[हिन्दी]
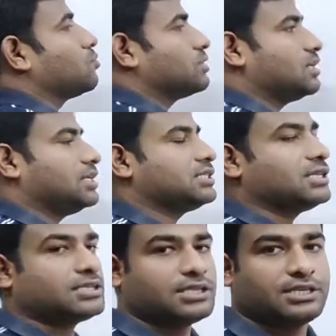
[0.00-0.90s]
तो
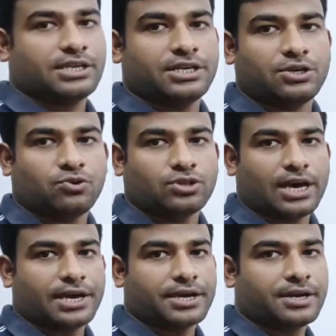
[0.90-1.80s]
360 डिग्री
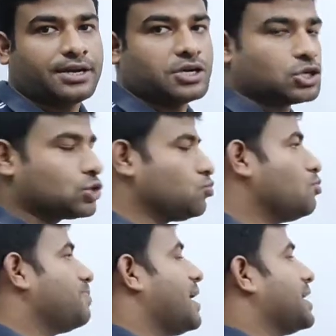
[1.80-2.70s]
होता है
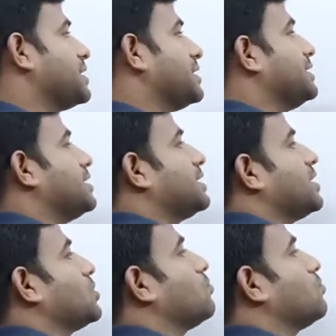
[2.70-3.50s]
टू पाई रेडियन के